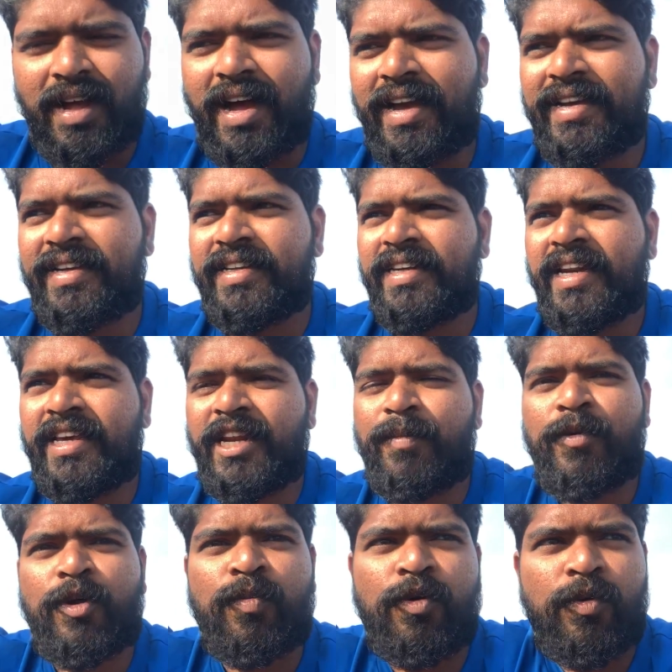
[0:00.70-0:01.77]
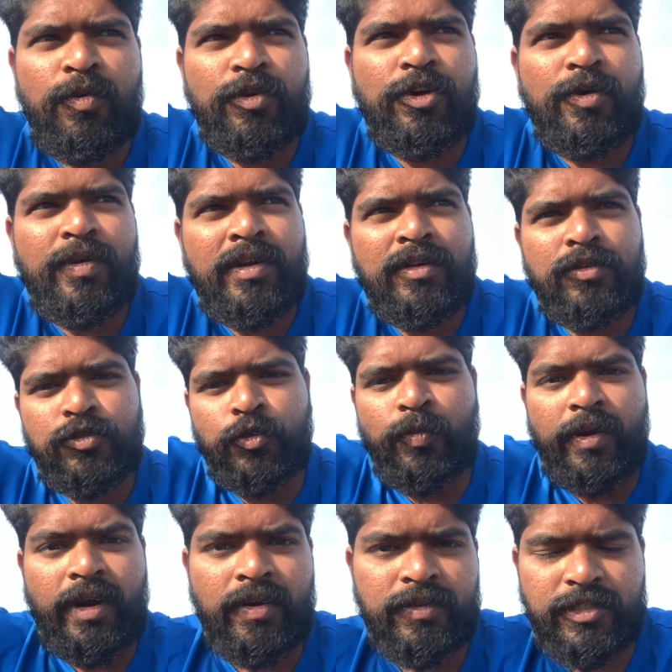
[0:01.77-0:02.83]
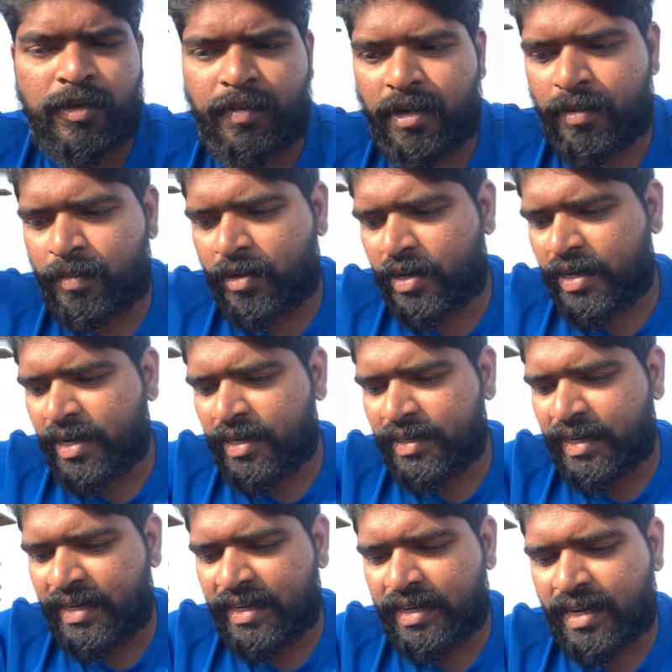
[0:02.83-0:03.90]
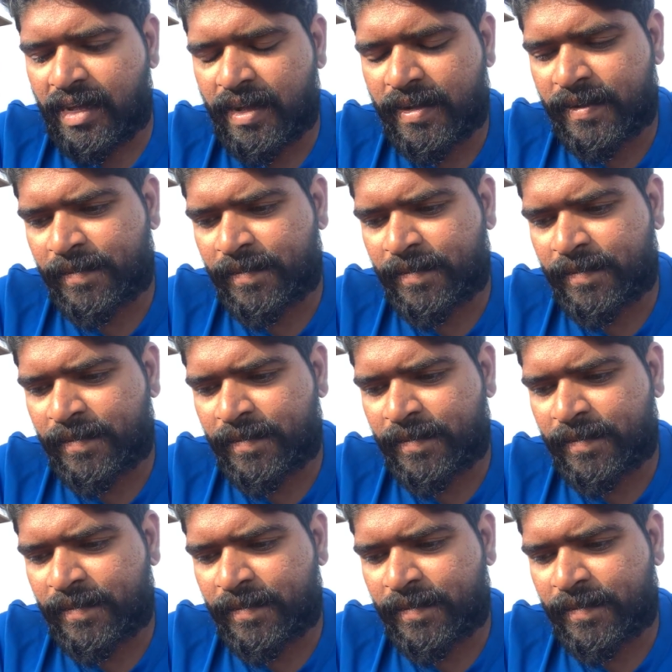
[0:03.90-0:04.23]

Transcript: ஹாய் இன்றைக்கி நம்ம ரொம்ப முக்கியமான ஒரு சூப்பரான விஷயம் பார்க்க போகிறோம் என்னென்னு கேட்டிங்கன்னா